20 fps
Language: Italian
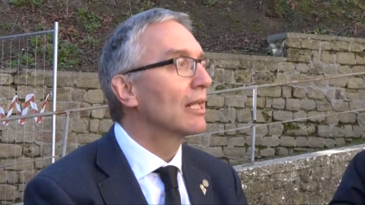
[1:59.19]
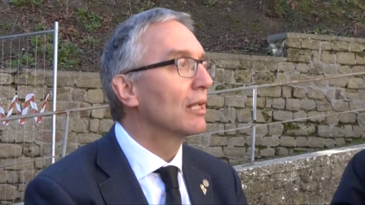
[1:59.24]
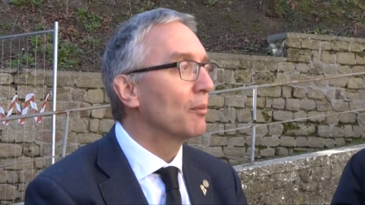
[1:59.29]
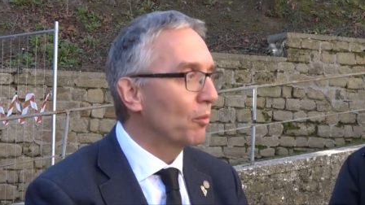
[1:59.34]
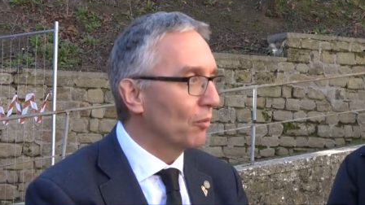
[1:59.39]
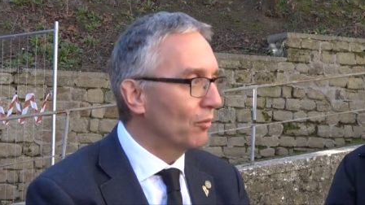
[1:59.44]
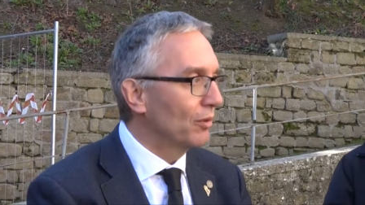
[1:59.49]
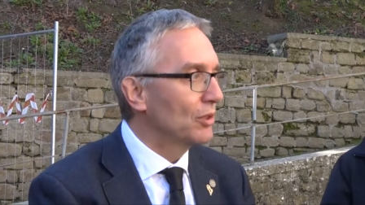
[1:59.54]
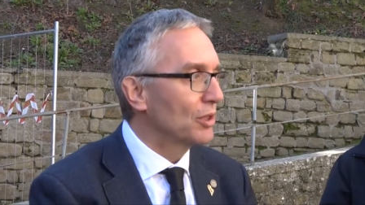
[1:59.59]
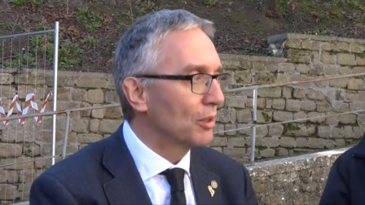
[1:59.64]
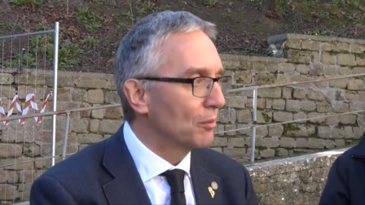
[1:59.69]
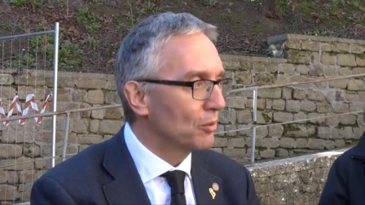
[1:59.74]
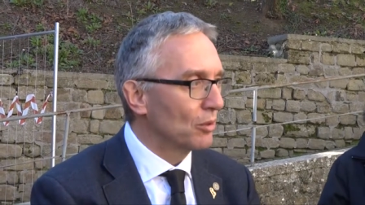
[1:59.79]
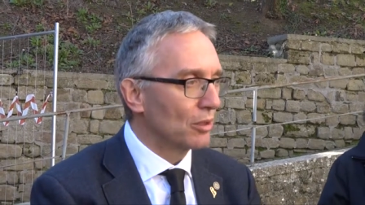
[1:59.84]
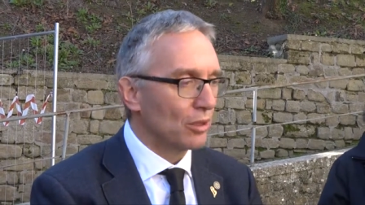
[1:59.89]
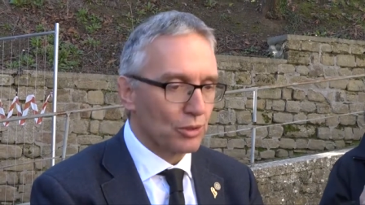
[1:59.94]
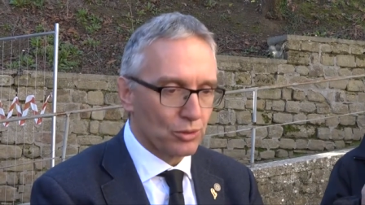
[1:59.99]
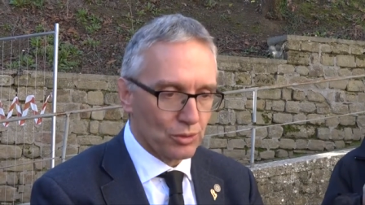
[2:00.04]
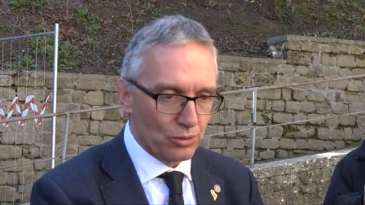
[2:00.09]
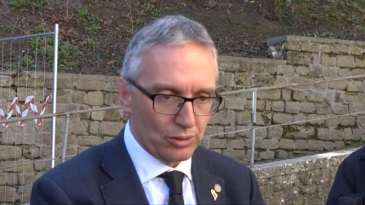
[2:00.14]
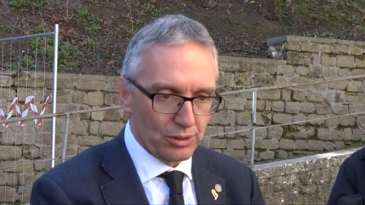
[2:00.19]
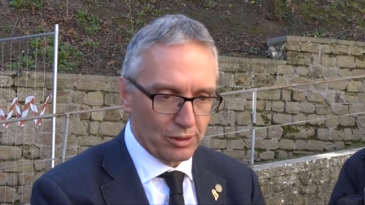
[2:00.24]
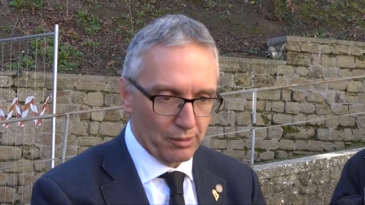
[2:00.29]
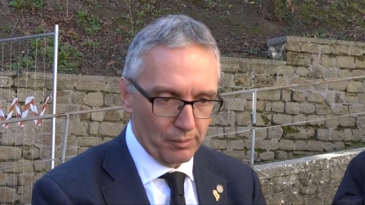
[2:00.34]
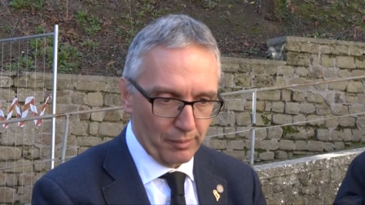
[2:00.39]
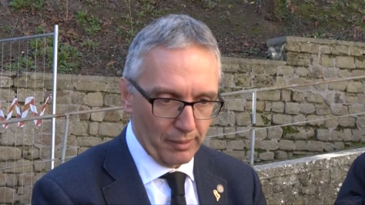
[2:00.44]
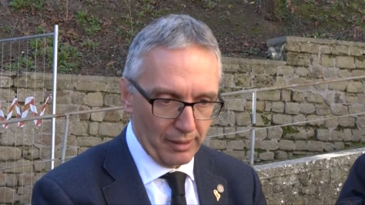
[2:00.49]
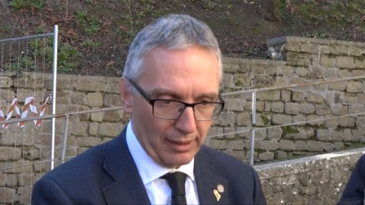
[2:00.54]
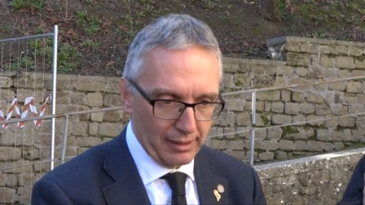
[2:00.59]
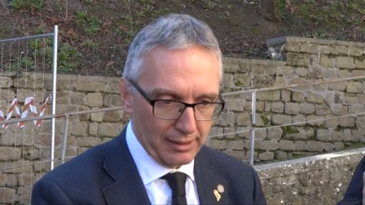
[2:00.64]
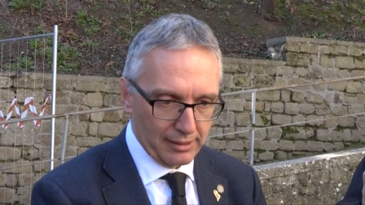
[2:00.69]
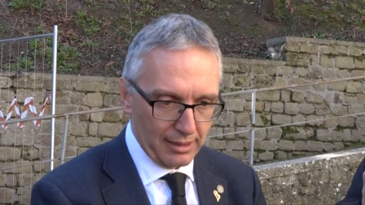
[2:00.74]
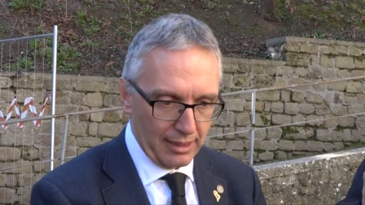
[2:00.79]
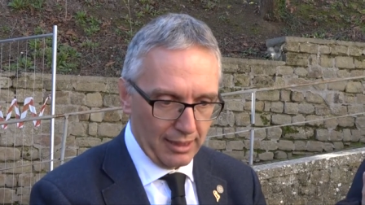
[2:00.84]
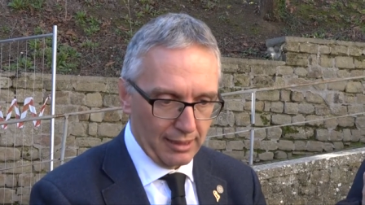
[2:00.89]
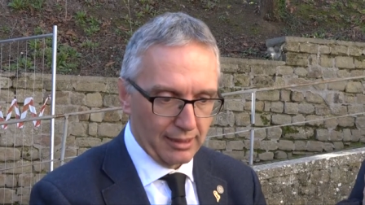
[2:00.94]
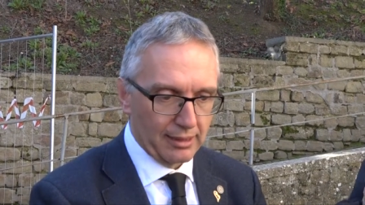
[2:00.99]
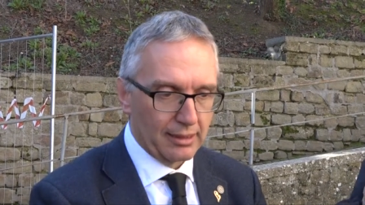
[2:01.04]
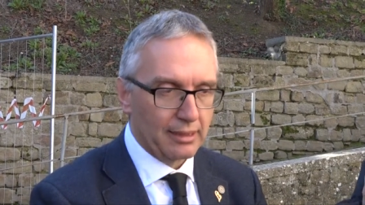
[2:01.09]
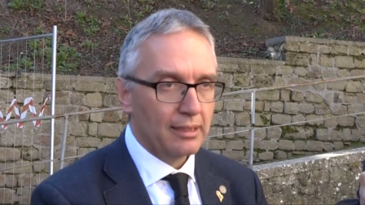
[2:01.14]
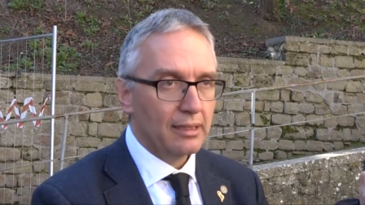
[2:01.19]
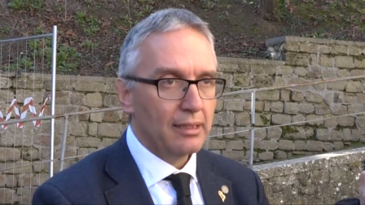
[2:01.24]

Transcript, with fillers: la provincia ha bisogno di risorse per le strade.